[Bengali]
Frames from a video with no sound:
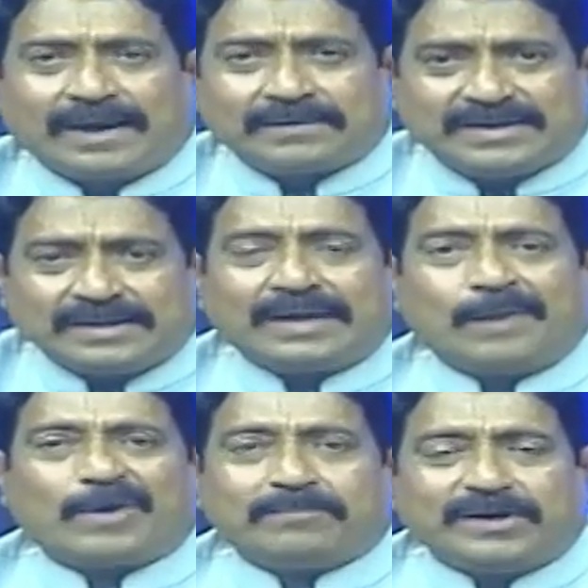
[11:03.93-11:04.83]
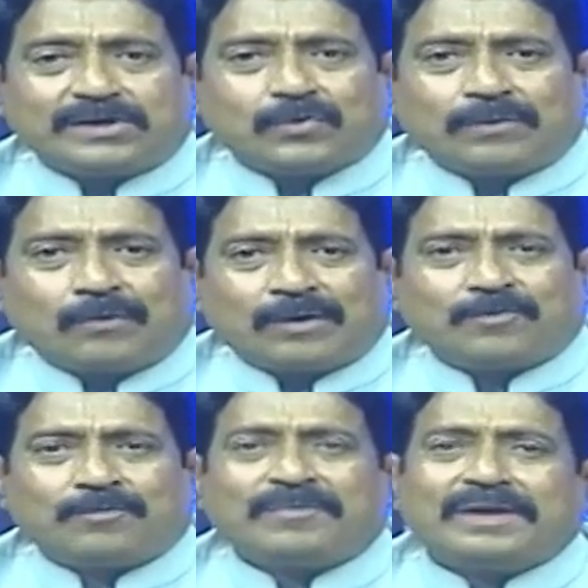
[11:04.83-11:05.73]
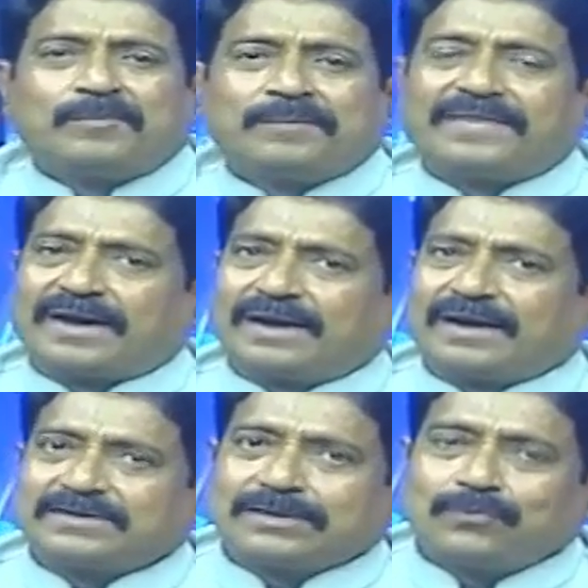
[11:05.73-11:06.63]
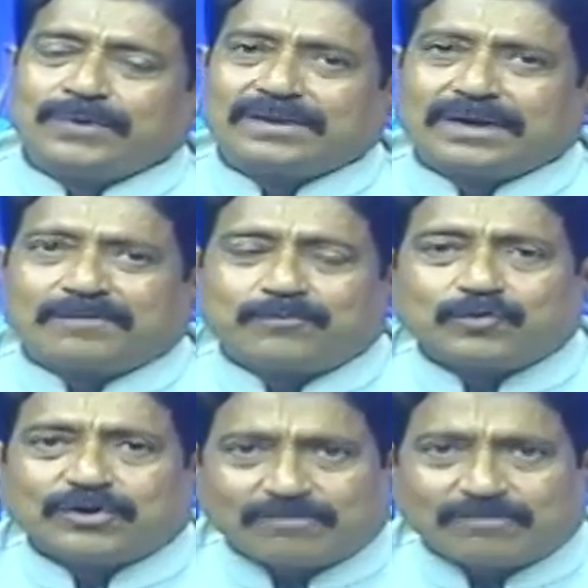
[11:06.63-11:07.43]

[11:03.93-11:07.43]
এক যেদিন আমরা বিরেচন করাবো মিনিমাম দেখা গেছে কুড়ি থেকে পঁচিশ